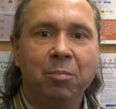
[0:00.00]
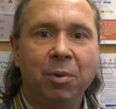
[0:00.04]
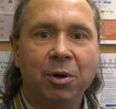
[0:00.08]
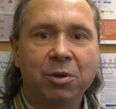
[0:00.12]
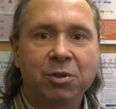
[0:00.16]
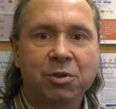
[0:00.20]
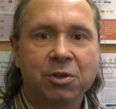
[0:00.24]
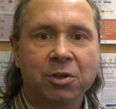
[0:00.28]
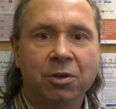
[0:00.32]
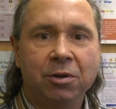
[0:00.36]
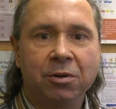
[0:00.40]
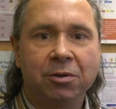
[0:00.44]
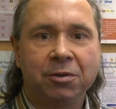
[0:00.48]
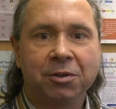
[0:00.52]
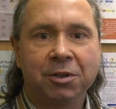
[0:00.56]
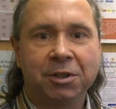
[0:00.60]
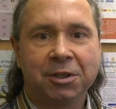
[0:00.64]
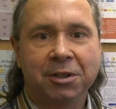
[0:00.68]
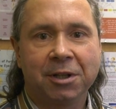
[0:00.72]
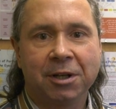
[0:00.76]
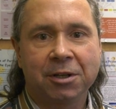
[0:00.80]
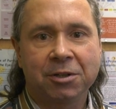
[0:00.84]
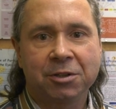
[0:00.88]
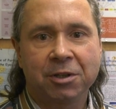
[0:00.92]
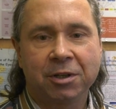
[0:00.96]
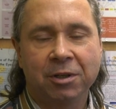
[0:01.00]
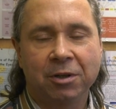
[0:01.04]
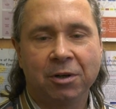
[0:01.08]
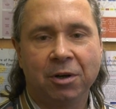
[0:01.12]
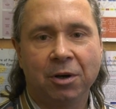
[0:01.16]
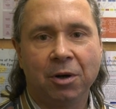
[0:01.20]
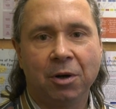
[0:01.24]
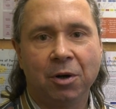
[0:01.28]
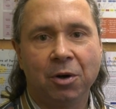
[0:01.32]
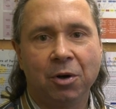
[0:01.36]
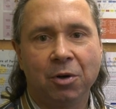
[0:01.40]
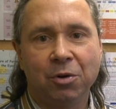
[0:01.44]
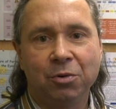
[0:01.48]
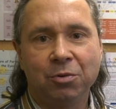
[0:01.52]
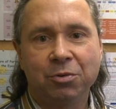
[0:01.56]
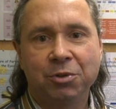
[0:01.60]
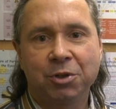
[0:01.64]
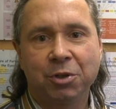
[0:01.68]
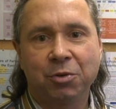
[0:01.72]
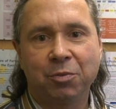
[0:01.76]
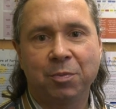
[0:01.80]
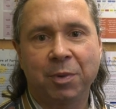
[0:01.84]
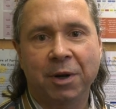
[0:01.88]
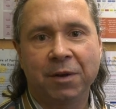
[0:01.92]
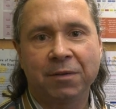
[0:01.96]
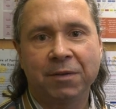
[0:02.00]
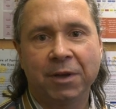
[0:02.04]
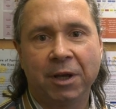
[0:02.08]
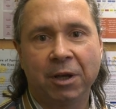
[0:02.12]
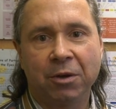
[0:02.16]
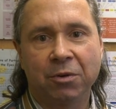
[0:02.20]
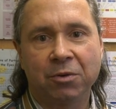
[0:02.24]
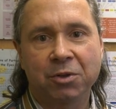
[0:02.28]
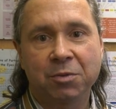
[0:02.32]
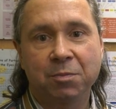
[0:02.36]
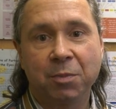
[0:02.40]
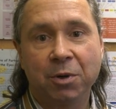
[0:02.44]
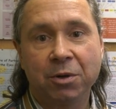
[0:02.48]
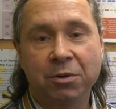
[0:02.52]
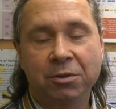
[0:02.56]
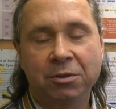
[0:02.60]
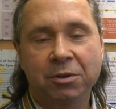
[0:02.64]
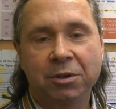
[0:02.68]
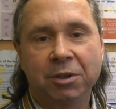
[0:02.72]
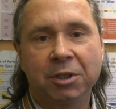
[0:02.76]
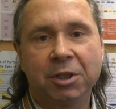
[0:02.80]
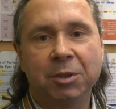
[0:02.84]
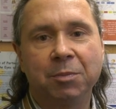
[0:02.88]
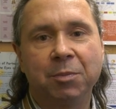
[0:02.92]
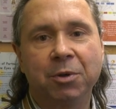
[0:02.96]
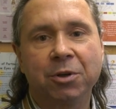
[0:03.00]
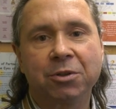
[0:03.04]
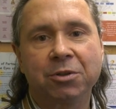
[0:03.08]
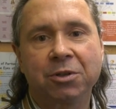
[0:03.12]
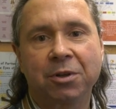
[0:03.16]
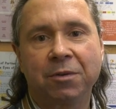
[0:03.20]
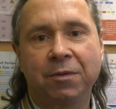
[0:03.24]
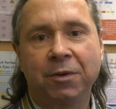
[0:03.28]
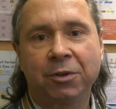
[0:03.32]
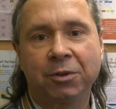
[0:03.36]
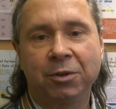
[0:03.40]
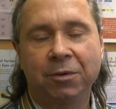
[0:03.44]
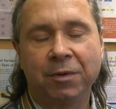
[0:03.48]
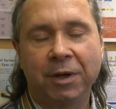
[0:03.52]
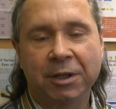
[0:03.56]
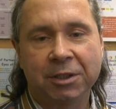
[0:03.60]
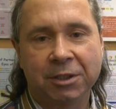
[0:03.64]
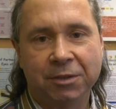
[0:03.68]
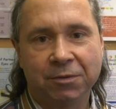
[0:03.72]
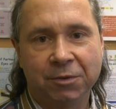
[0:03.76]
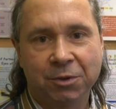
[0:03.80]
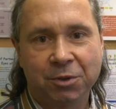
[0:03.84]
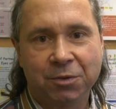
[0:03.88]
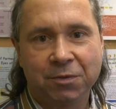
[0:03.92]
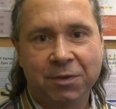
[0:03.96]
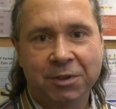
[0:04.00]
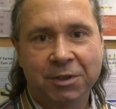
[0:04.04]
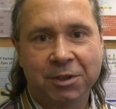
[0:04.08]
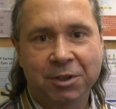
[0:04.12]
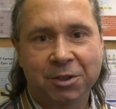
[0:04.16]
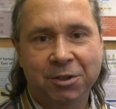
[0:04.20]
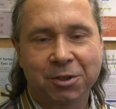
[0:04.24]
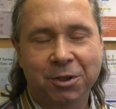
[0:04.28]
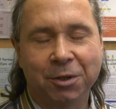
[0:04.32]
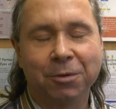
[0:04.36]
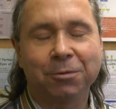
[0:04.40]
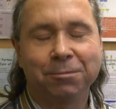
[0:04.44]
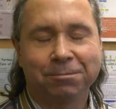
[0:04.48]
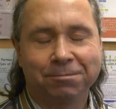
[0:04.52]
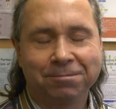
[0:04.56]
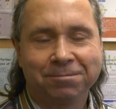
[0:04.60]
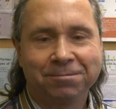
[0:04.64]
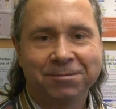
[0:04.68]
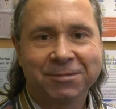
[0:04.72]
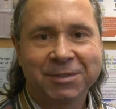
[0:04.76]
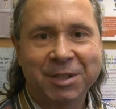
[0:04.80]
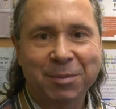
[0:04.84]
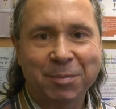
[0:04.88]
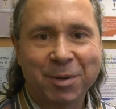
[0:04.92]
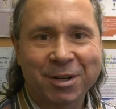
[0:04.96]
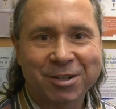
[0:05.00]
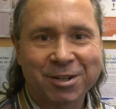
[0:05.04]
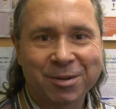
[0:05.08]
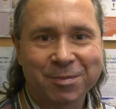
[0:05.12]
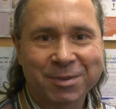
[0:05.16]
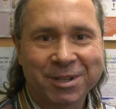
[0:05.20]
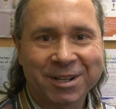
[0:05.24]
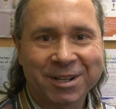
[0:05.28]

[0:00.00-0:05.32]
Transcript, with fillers: po co i dlaczego ludzie uprawiają sport i prozdrowotną aktywność fizyczną. Zapraszam